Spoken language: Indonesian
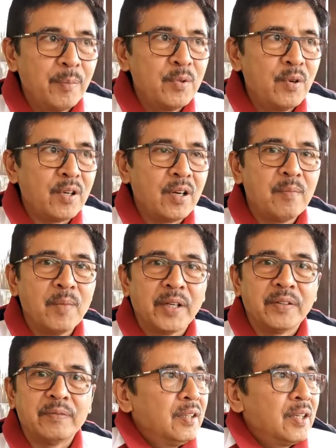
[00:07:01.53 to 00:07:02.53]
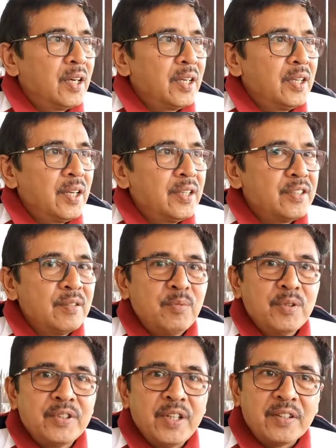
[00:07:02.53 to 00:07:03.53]
Abdul Rahman. Karena
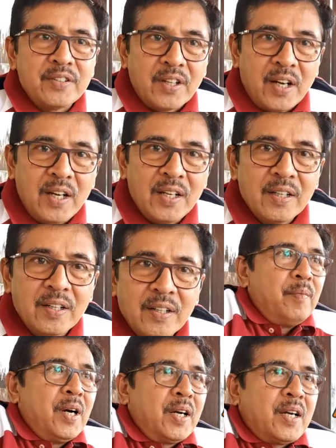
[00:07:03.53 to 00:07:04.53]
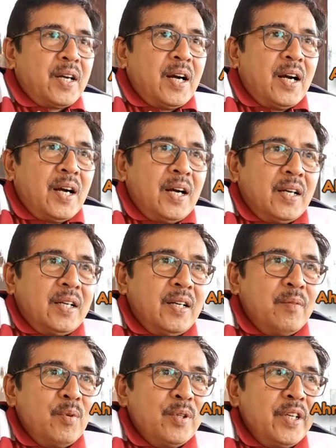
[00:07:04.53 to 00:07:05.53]
disebut jaksa, maka
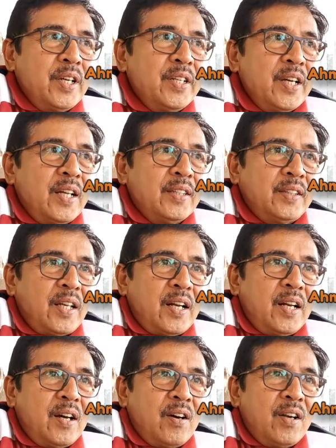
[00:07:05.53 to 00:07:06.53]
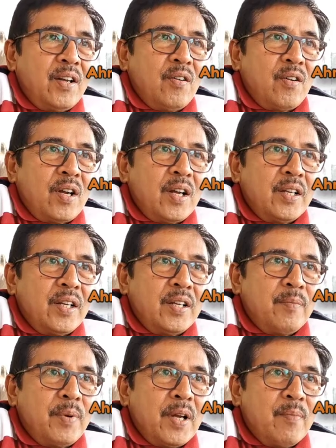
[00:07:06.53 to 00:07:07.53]
kemudian diantarlah oleh orang
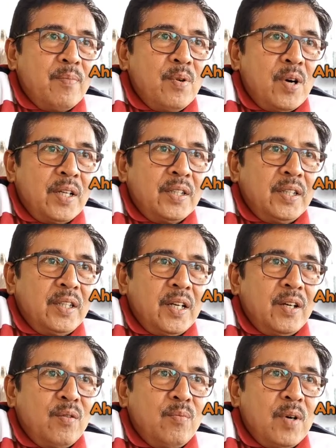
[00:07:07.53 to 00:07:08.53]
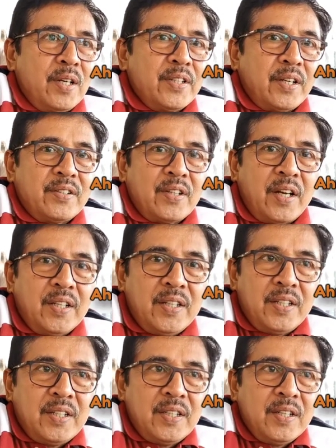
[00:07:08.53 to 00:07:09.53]
dari pelabuhan ke rumah jaksa
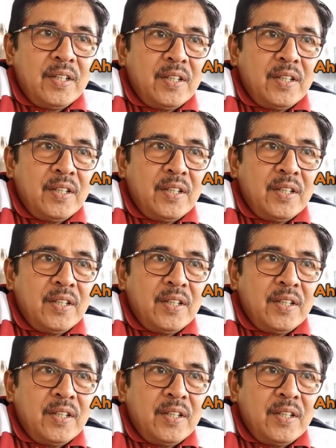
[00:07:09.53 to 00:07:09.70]
ini.